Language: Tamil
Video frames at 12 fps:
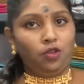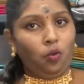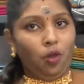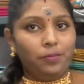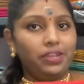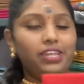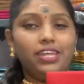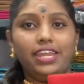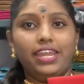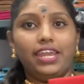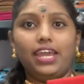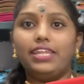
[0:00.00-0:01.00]
இருக்கும் அப்படின்னு நீங்கள்
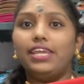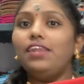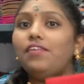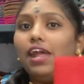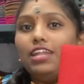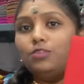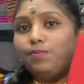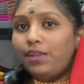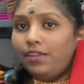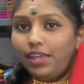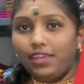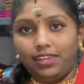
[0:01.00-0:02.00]
நினைக்காதீங்க
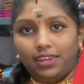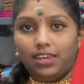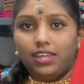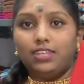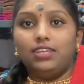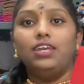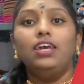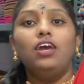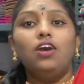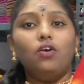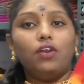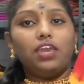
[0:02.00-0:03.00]
டிரான்ஸ்பரண்ட்டாக இருக்காது
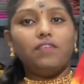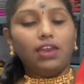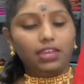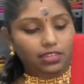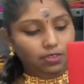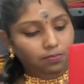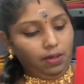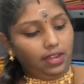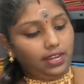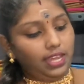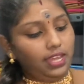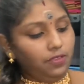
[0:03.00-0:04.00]
ஓகேவா இதுவும்
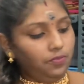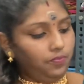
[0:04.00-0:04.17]
பாருங்கள்